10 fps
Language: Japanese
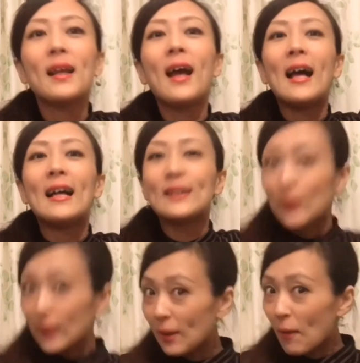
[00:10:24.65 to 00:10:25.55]
それで
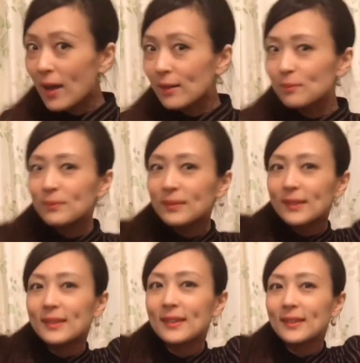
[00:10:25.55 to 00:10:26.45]
は
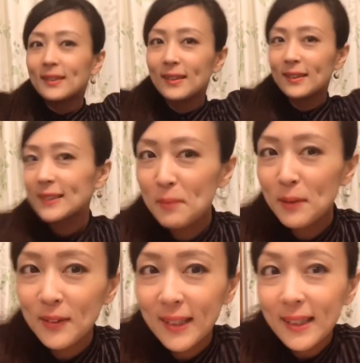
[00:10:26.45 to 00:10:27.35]
おつなまこ
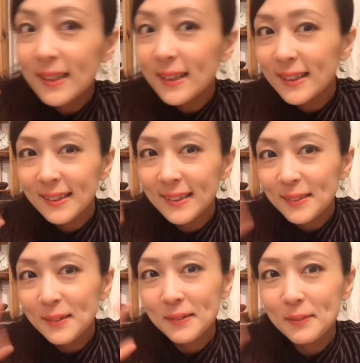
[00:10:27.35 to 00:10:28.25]
です
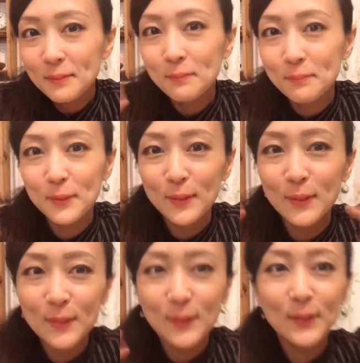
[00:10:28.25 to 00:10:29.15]
ふ
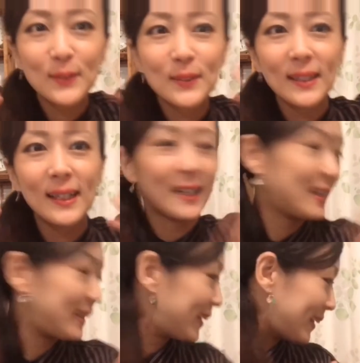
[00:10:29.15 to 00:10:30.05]
ふふ
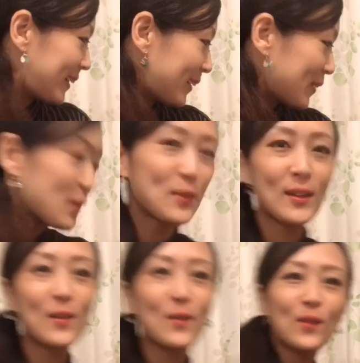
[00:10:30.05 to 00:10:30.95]
この手のこ
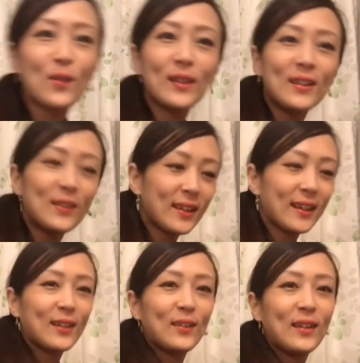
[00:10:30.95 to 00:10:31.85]
こにいるんだけど
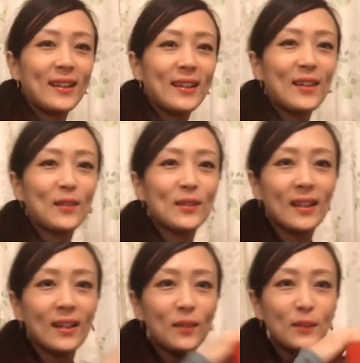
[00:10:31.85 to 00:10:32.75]
ね猫さん
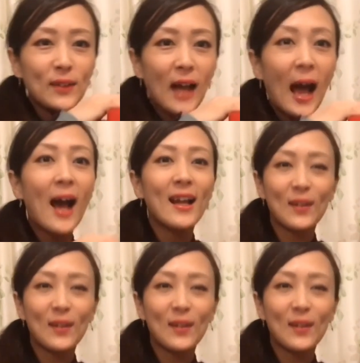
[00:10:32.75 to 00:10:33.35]
ごめ